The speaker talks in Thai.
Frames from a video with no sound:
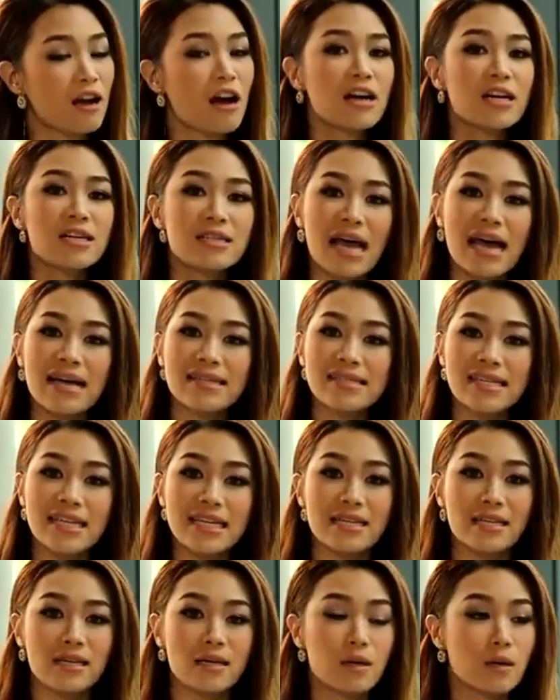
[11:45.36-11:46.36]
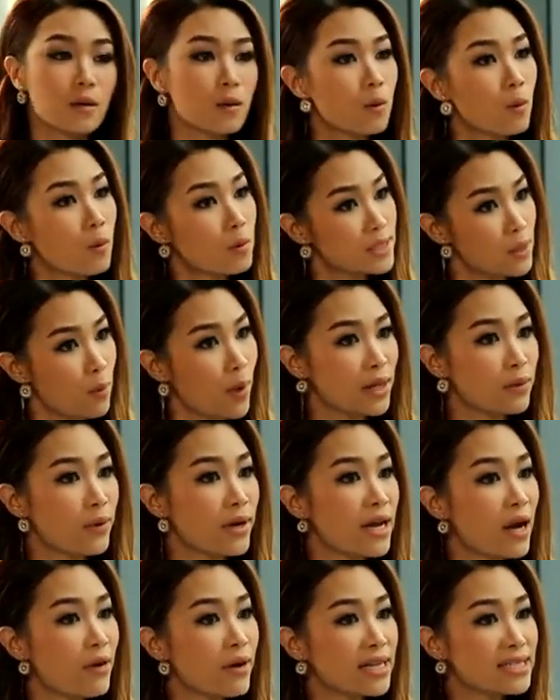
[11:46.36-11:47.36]
ก็คือถ้าฉีดงูสวัสดตั
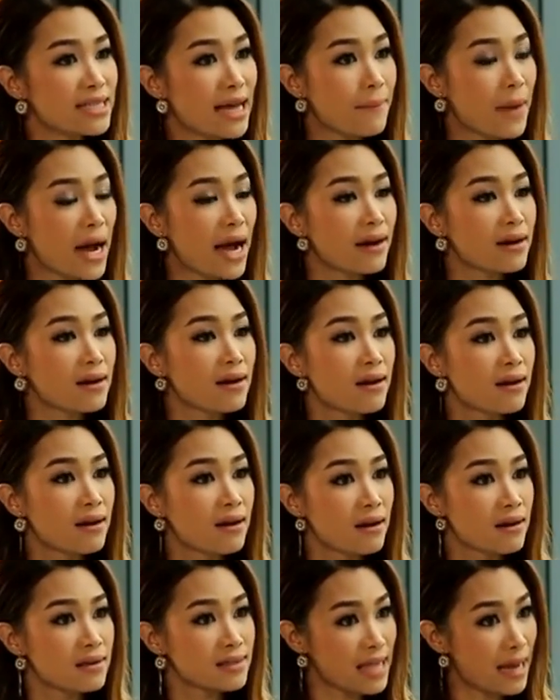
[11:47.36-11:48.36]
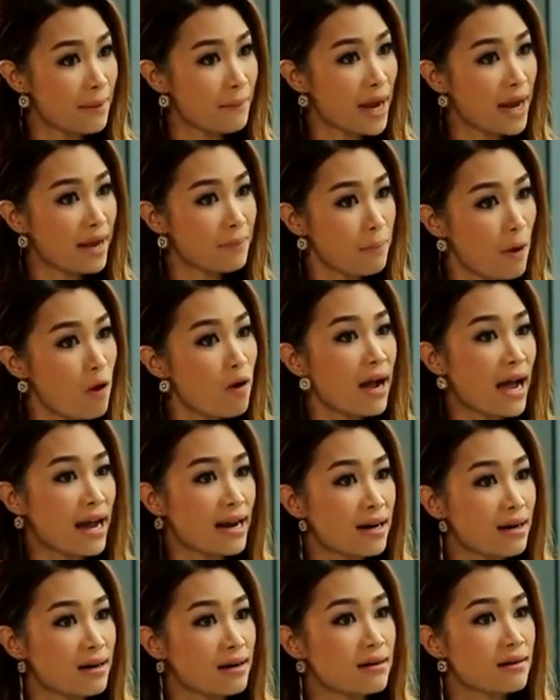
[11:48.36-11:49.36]
วเดียวเนี่ย สามารถสามารถป้องกัน
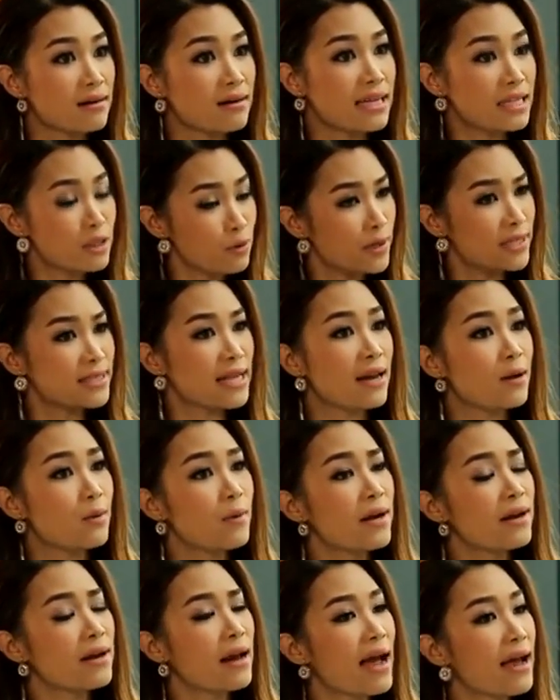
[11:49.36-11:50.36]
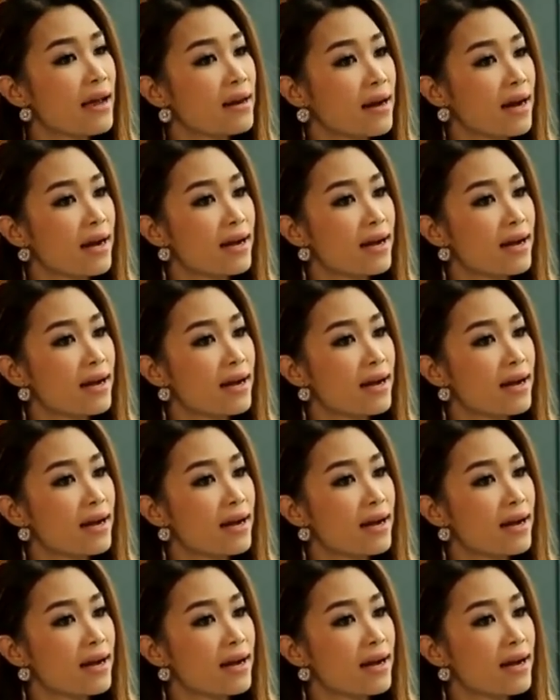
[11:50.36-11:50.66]
อิสุกอิใส่ด้วยได้หร